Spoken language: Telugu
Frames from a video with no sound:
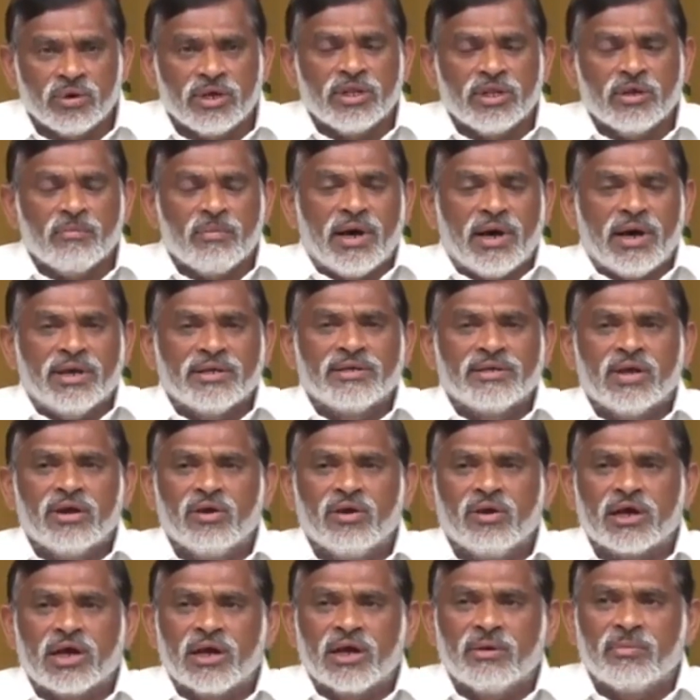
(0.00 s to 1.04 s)
ఉన్నత
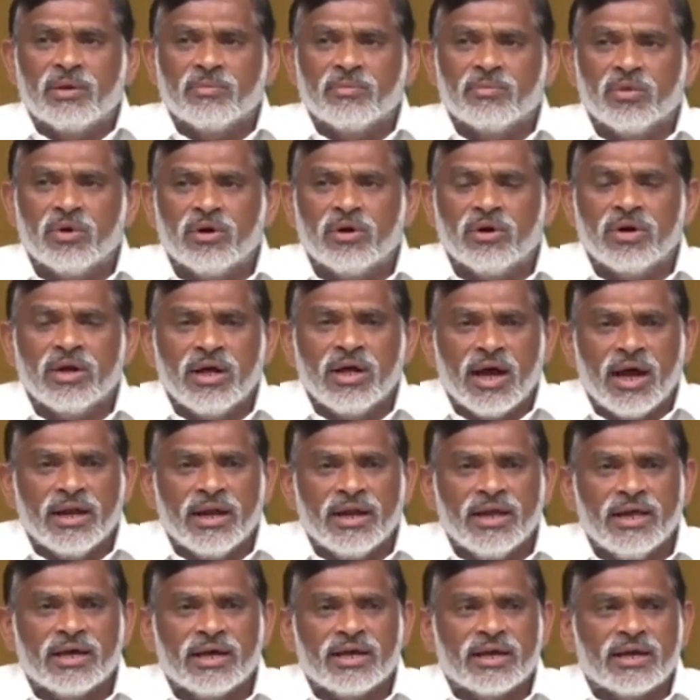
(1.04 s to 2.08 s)
పాఠశాలలో కలపడంతో
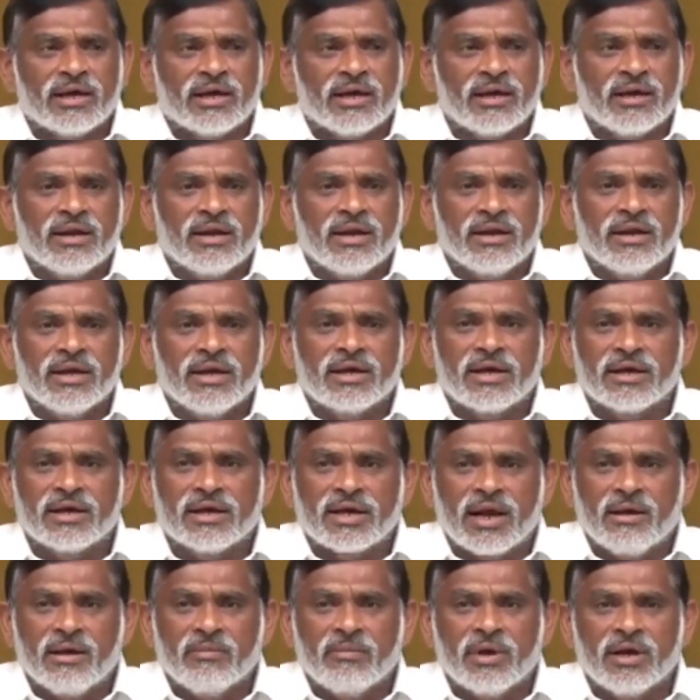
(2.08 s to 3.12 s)
అనేక రకాల అనేక
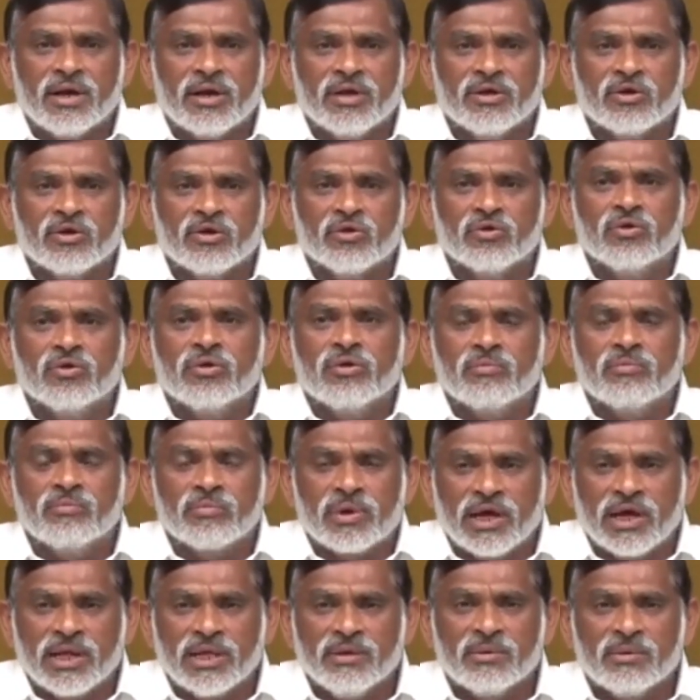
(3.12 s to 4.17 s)
గ్రామాల్లో ఈరోజు
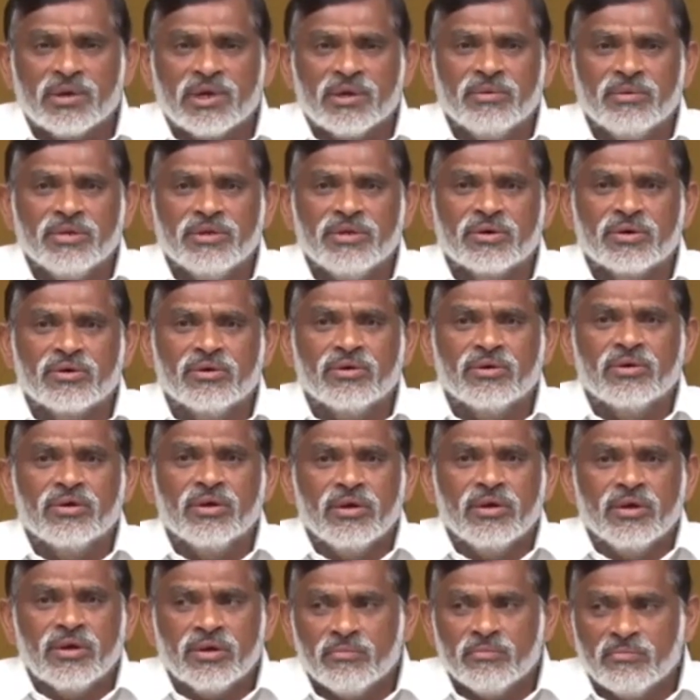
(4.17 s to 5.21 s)
ప్రాథమిక విద్యకు
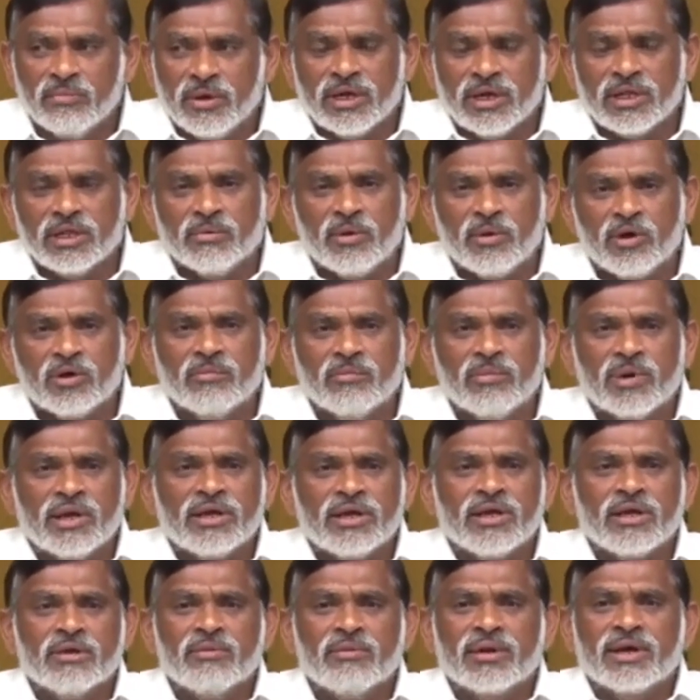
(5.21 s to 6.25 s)
పేద బడుగు
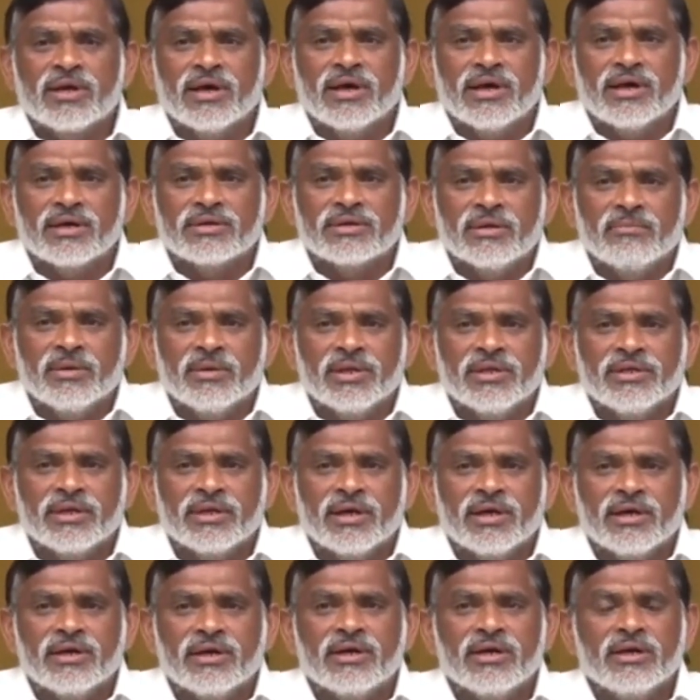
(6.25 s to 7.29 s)
బలహీన వర్గాలకు
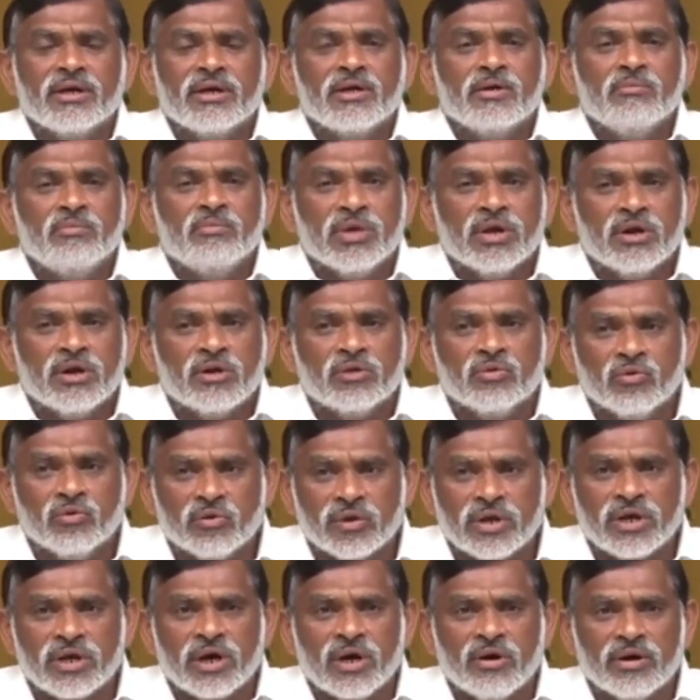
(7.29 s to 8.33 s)
సంబంధించిన పిల్లలు
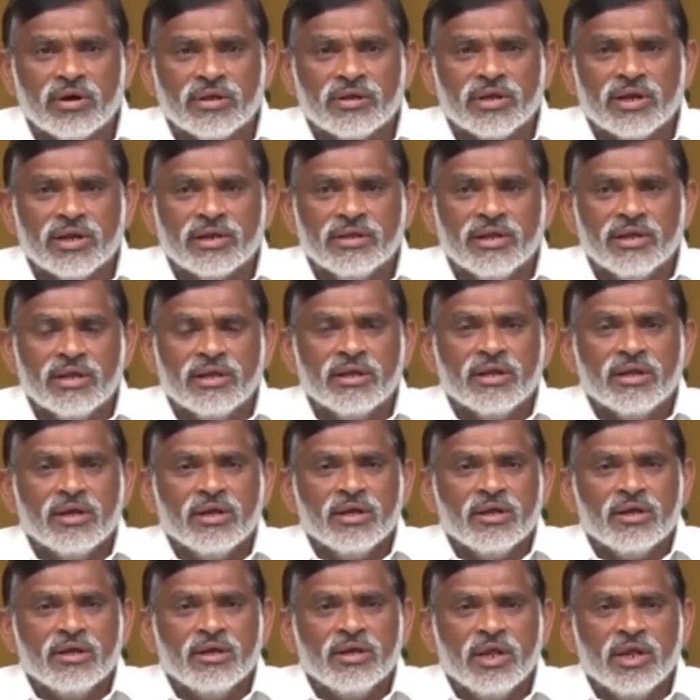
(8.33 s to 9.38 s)
దూరం కావడం జరిగింది
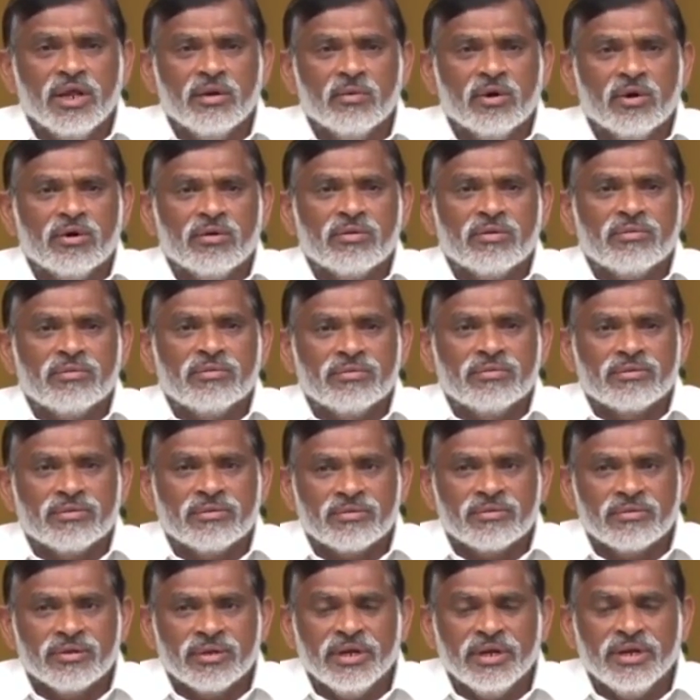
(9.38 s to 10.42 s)
నీవు
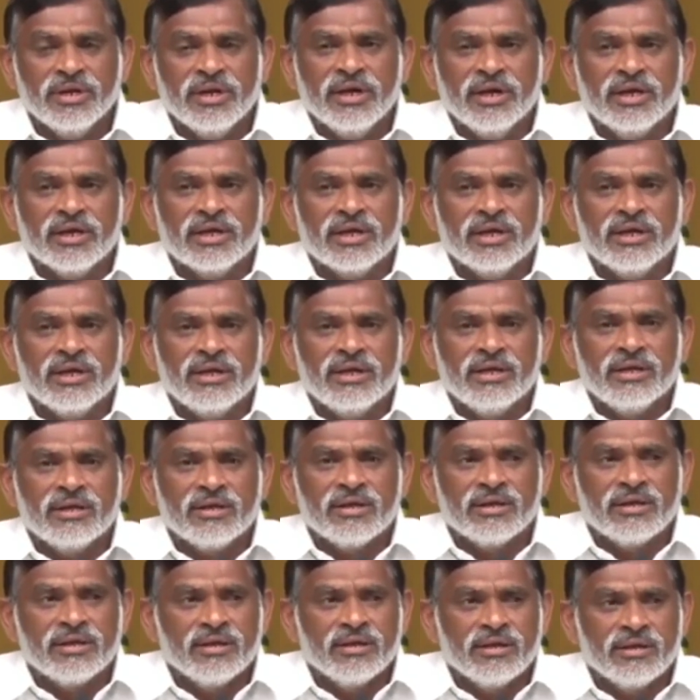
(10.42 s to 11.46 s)
ఇంటింటికి
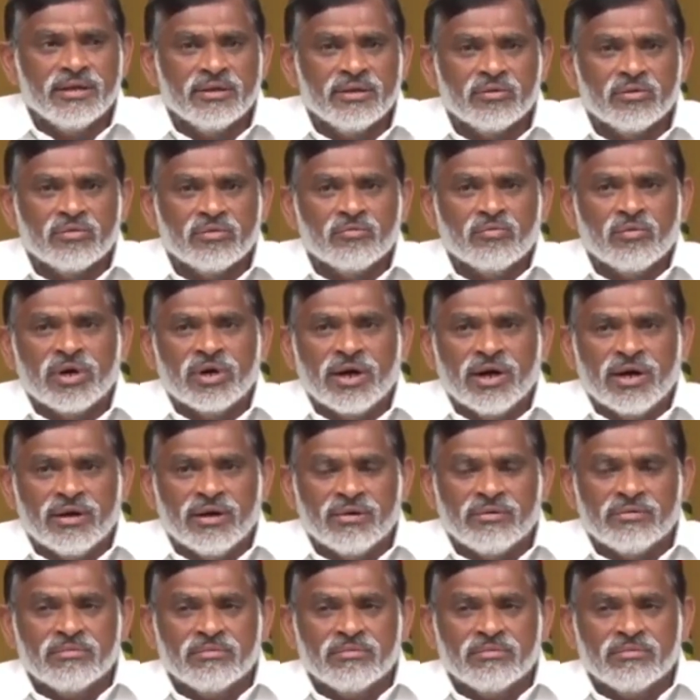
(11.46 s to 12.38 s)
ఒక